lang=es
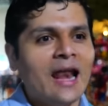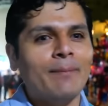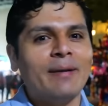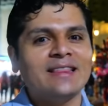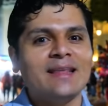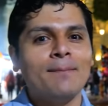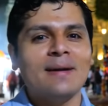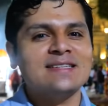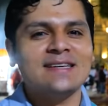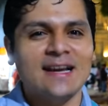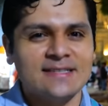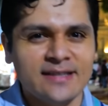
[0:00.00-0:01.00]
la parte
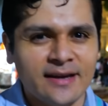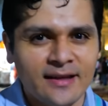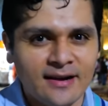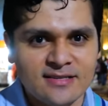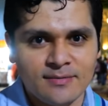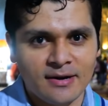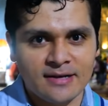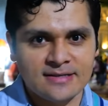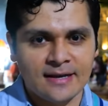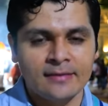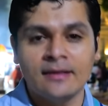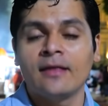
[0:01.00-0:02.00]
más clásica de la Semana
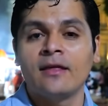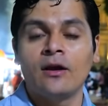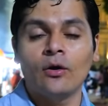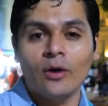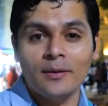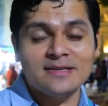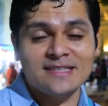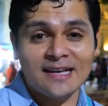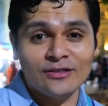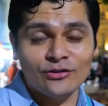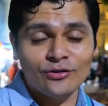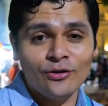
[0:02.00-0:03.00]
Santa, del Jueves
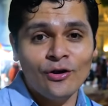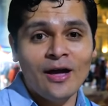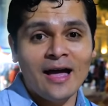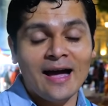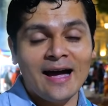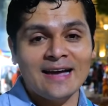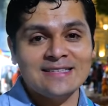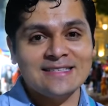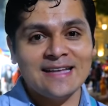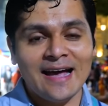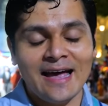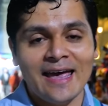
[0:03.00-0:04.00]
Santo
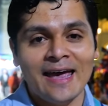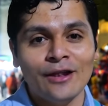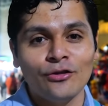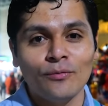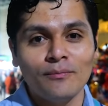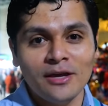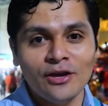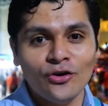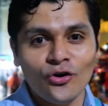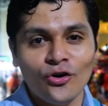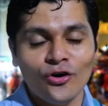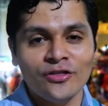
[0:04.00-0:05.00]
hasta el
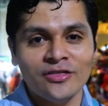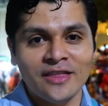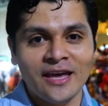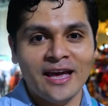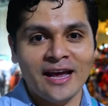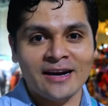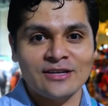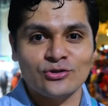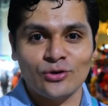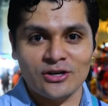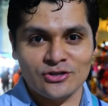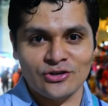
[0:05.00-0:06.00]
domingo de
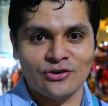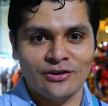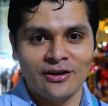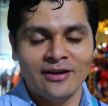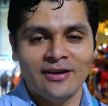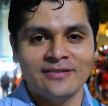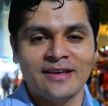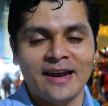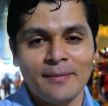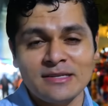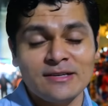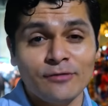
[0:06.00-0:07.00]
resurrección. Y si
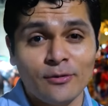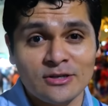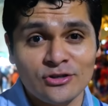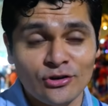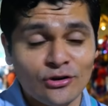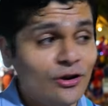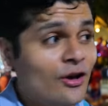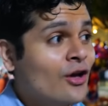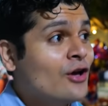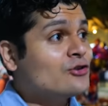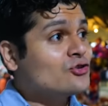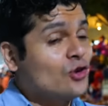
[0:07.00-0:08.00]
quieres más información
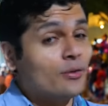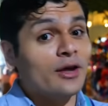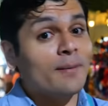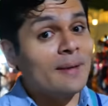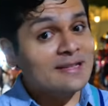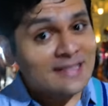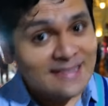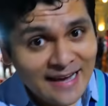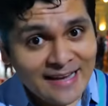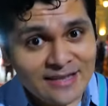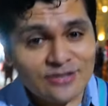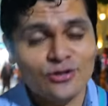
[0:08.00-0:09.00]
sobre más
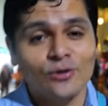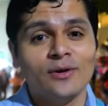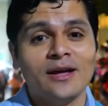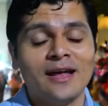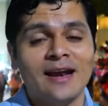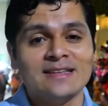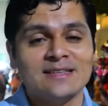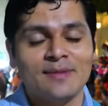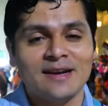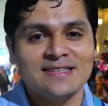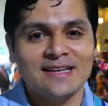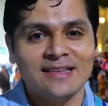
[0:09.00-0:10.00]
detalles sobre la
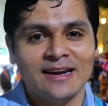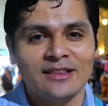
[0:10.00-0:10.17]
Semana Santa en